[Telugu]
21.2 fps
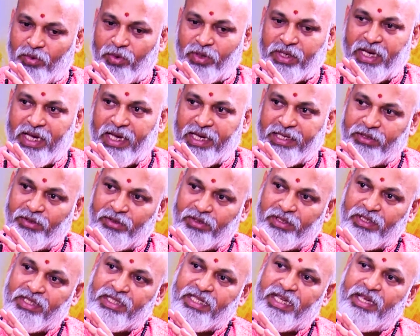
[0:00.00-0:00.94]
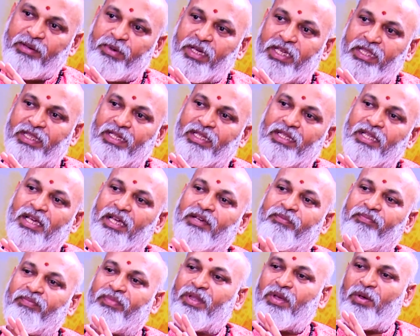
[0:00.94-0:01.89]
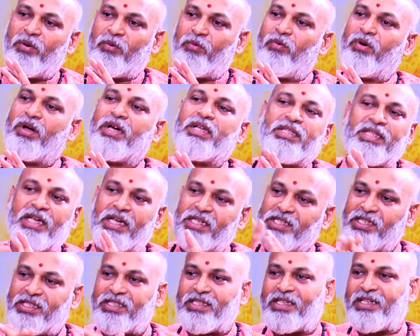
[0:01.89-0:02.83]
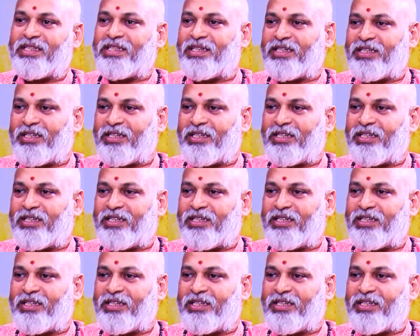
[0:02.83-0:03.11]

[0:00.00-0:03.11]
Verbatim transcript: ఓకే ఐదుగురిది సేమ్ అయింది కదా అని ఒకరి సాక్ష్యం చల్లదు